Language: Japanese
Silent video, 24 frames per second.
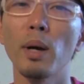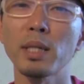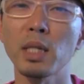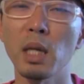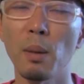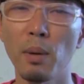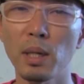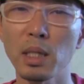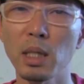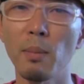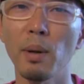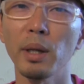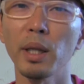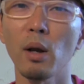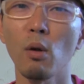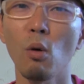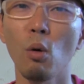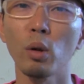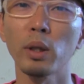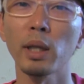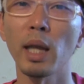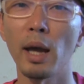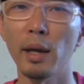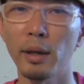さまざまな
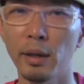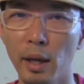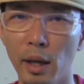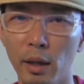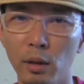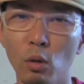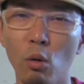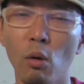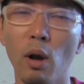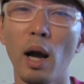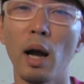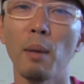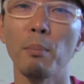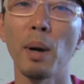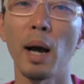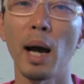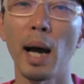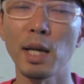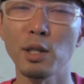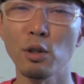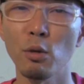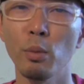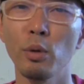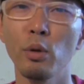こう体験と
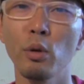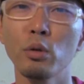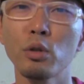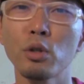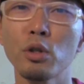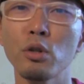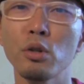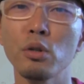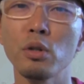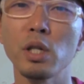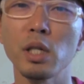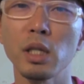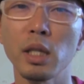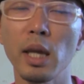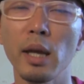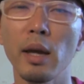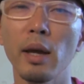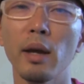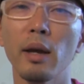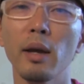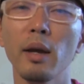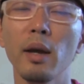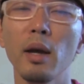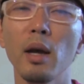か、遊びを通じ
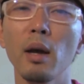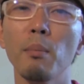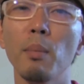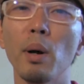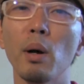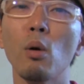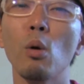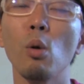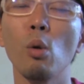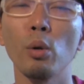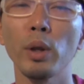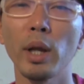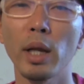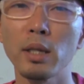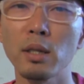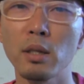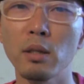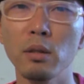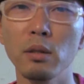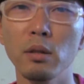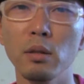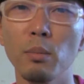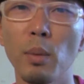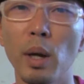て、この
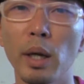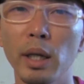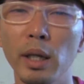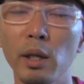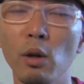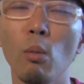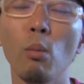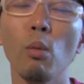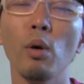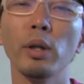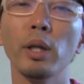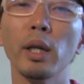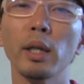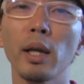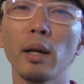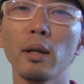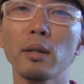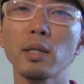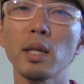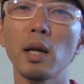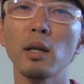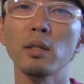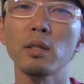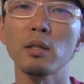夏、いい思い出た
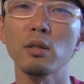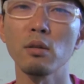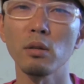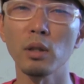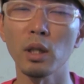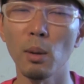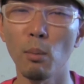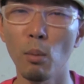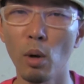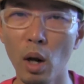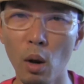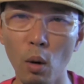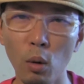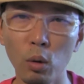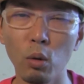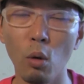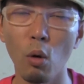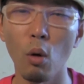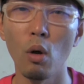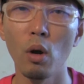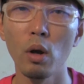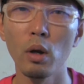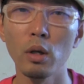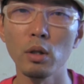くさん作ってもらおう
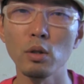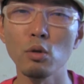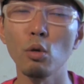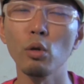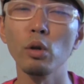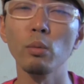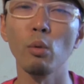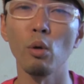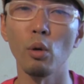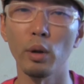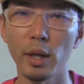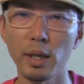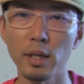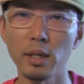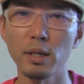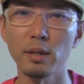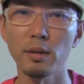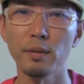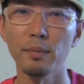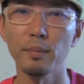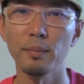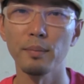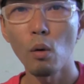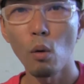と、そういうものです。
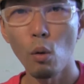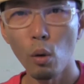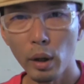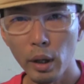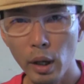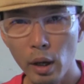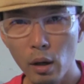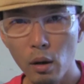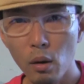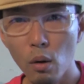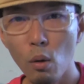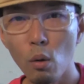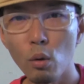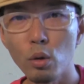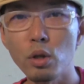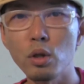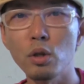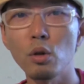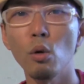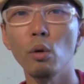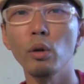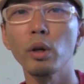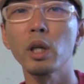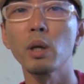これ結構
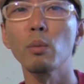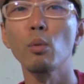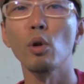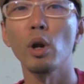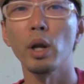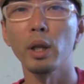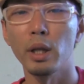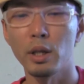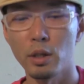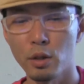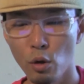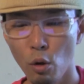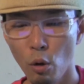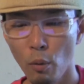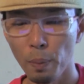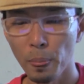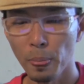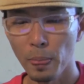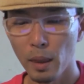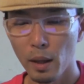すごい規模なんですよ。